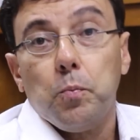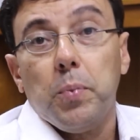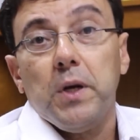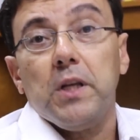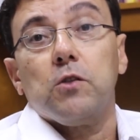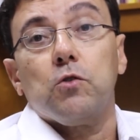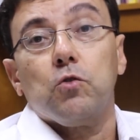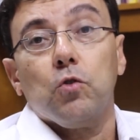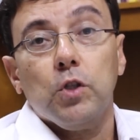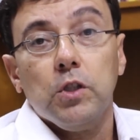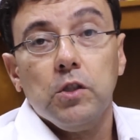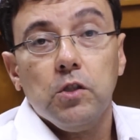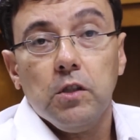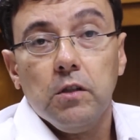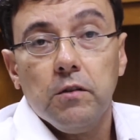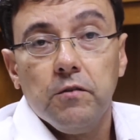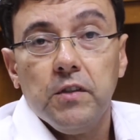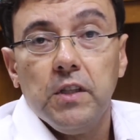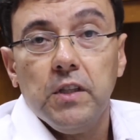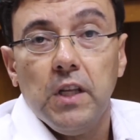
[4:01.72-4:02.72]
pressões
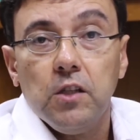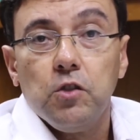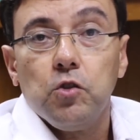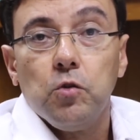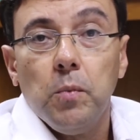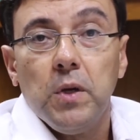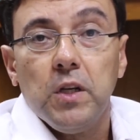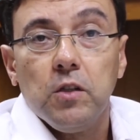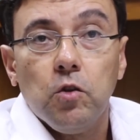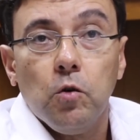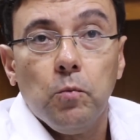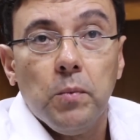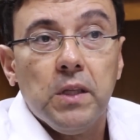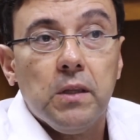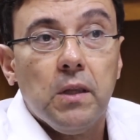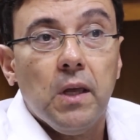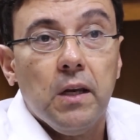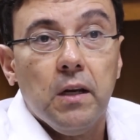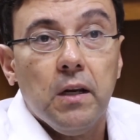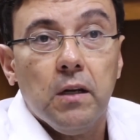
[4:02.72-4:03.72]
evidentemente
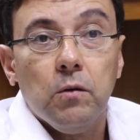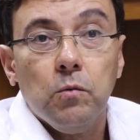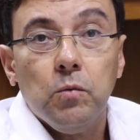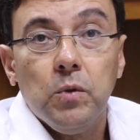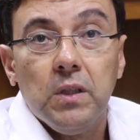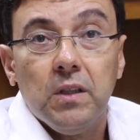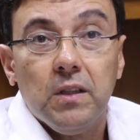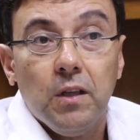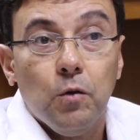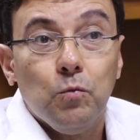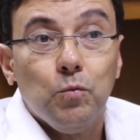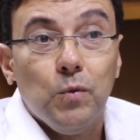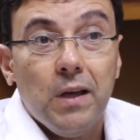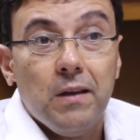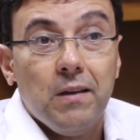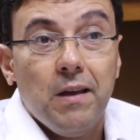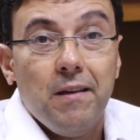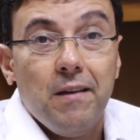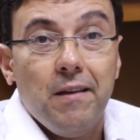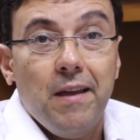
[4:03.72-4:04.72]
aumentarão, então
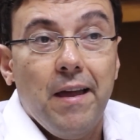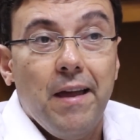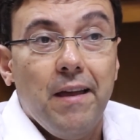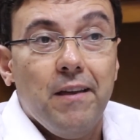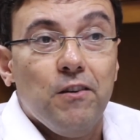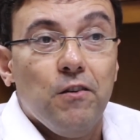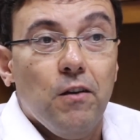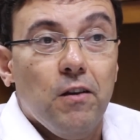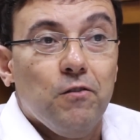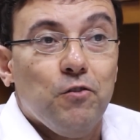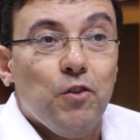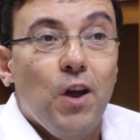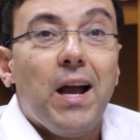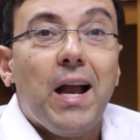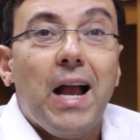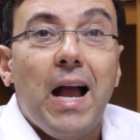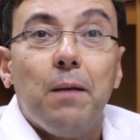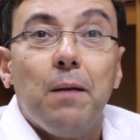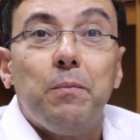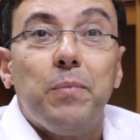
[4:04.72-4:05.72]
é, já
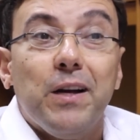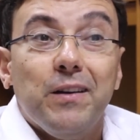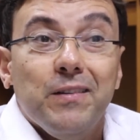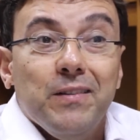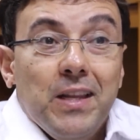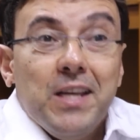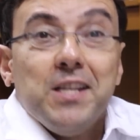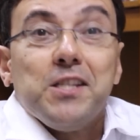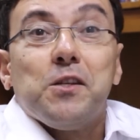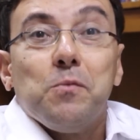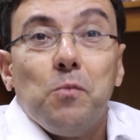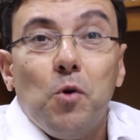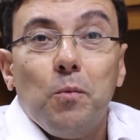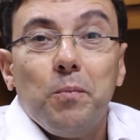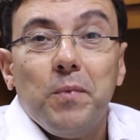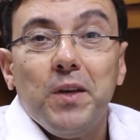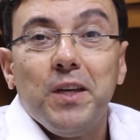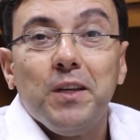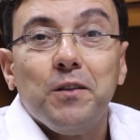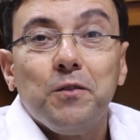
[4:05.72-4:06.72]
cabe nesse
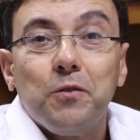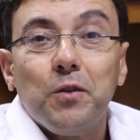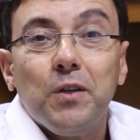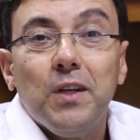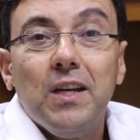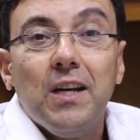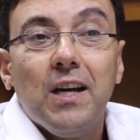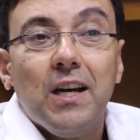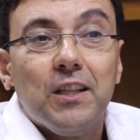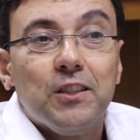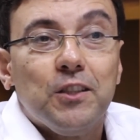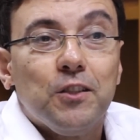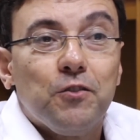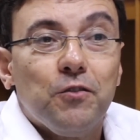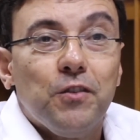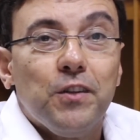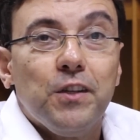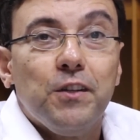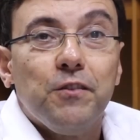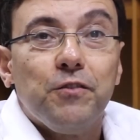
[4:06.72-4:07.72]
momento a
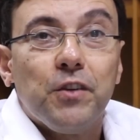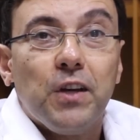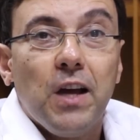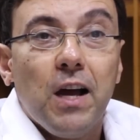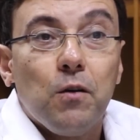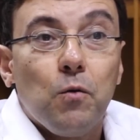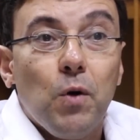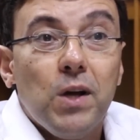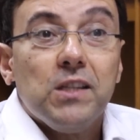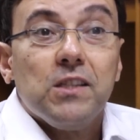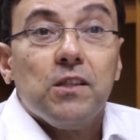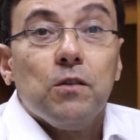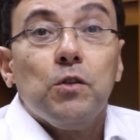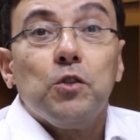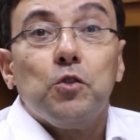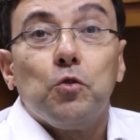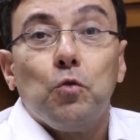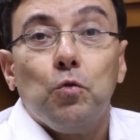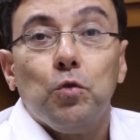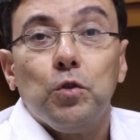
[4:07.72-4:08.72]
gente verificar quais são
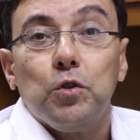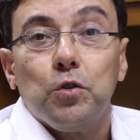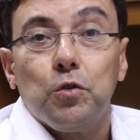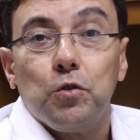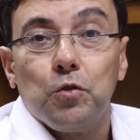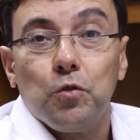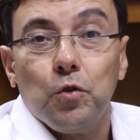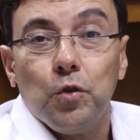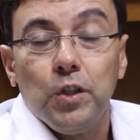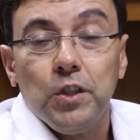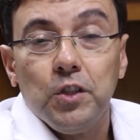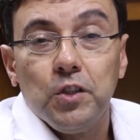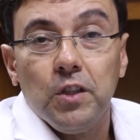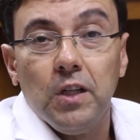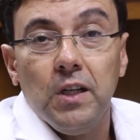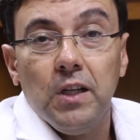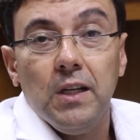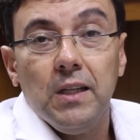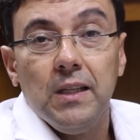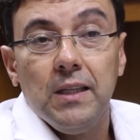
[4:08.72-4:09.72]
as condições
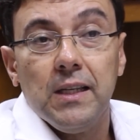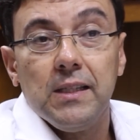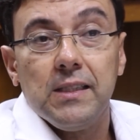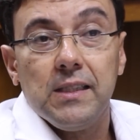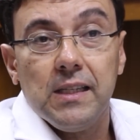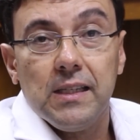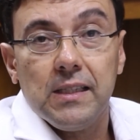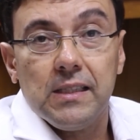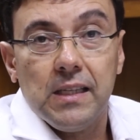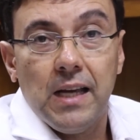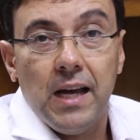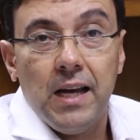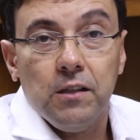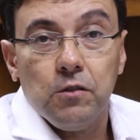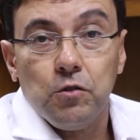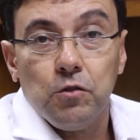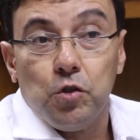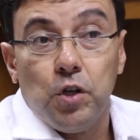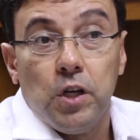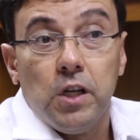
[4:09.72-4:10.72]

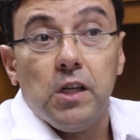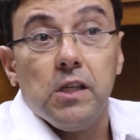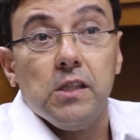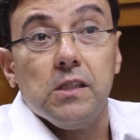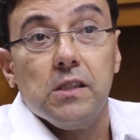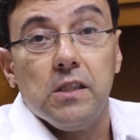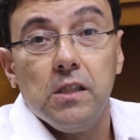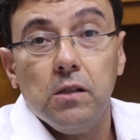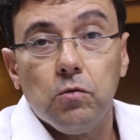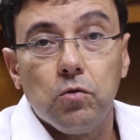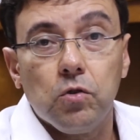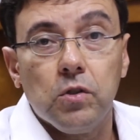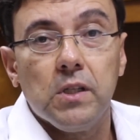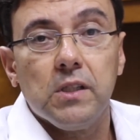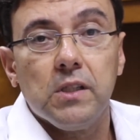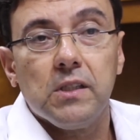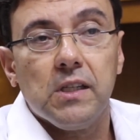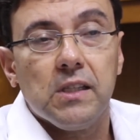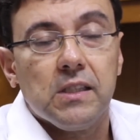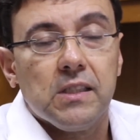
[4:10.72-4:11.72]
necessárias, os requisitos
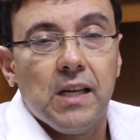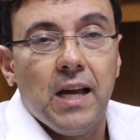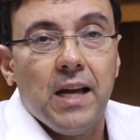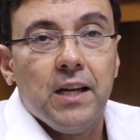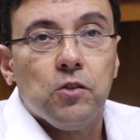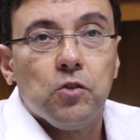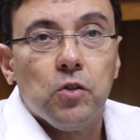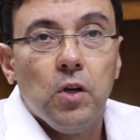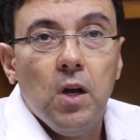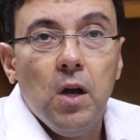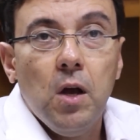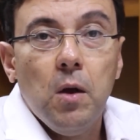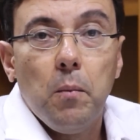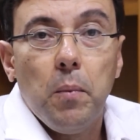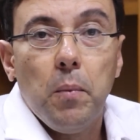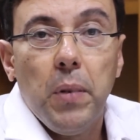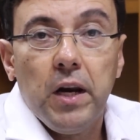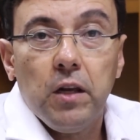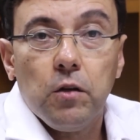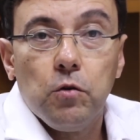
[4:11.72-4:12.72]
necessários
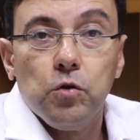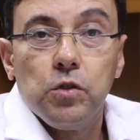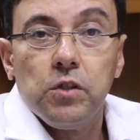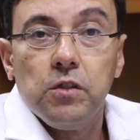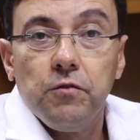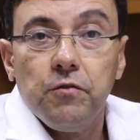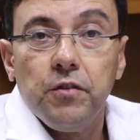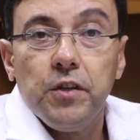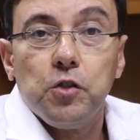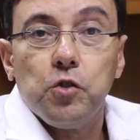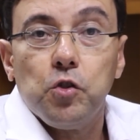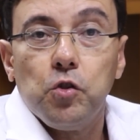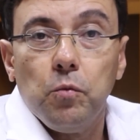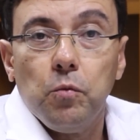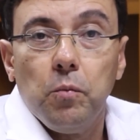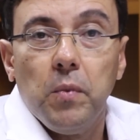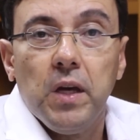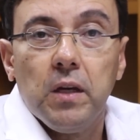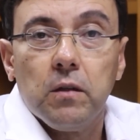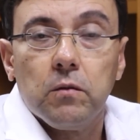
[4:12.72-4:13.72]
para que os
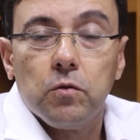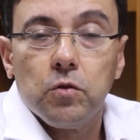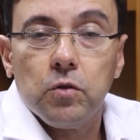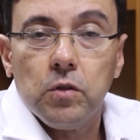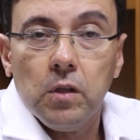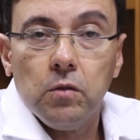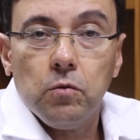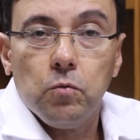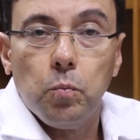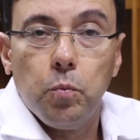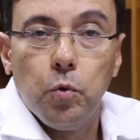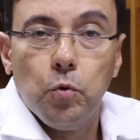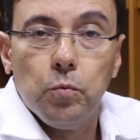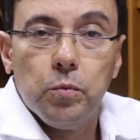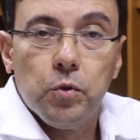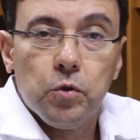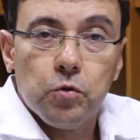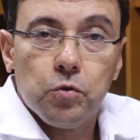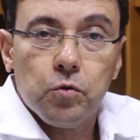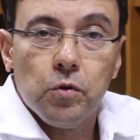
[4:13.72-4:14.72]
investimentos, tanto
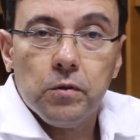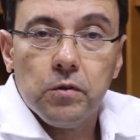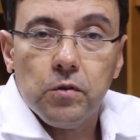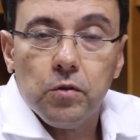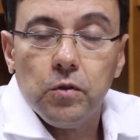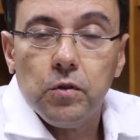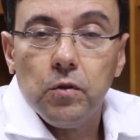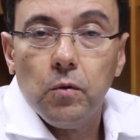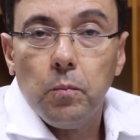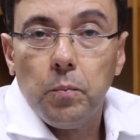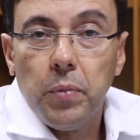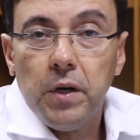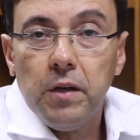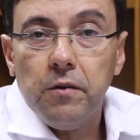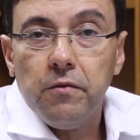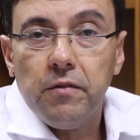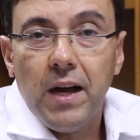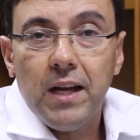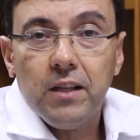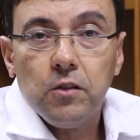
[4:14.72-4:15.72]
públicos quanto
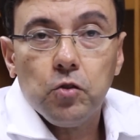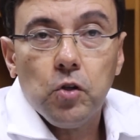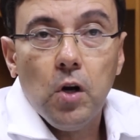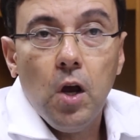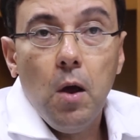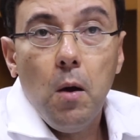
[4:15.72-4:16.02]
privados,